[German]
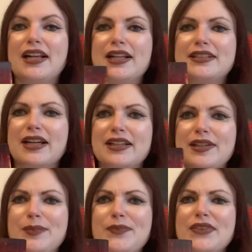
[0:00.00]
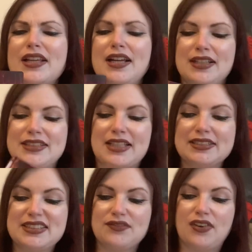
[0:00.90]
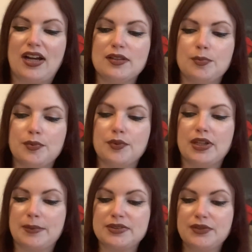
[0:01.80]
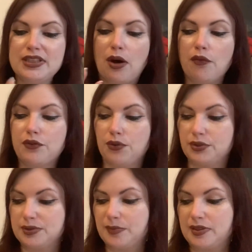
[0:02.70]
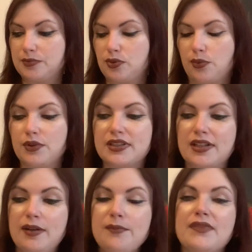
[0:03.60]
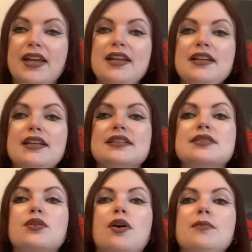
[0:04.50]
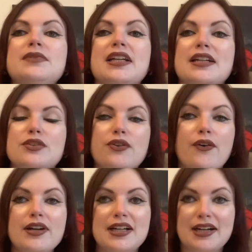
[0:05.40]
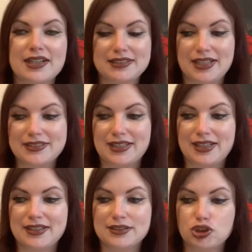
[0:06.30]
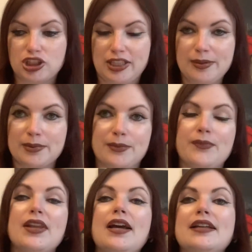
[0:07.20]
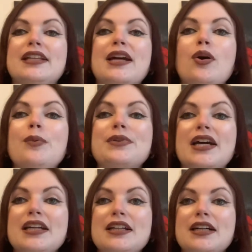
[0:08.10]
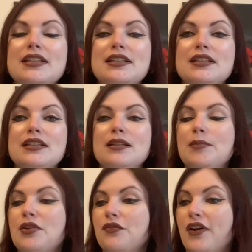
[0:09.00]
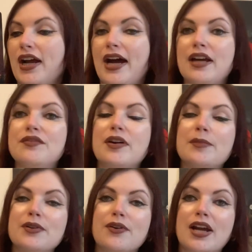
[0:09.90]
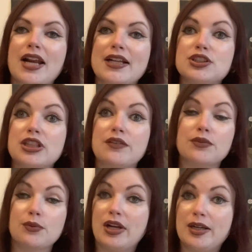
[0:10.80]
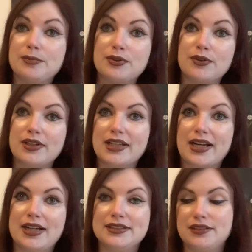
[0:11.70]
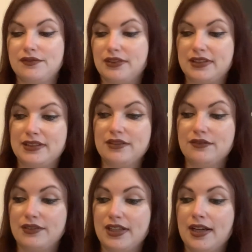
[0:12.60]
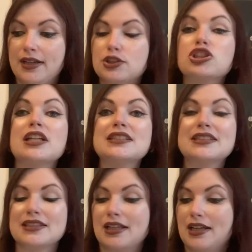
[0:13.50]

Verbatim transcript: Lethargie. Das Ganze war eine Böde, aber es wird ja aufgelöst mit dem Tod, ne? Denn es kommt der getreue Ritter der Stäbe. Der kommt reingeritten mit Feuereifer, mit neuer Leidenschaft oder halt mit neuen kreativen Ideen wie Schatz,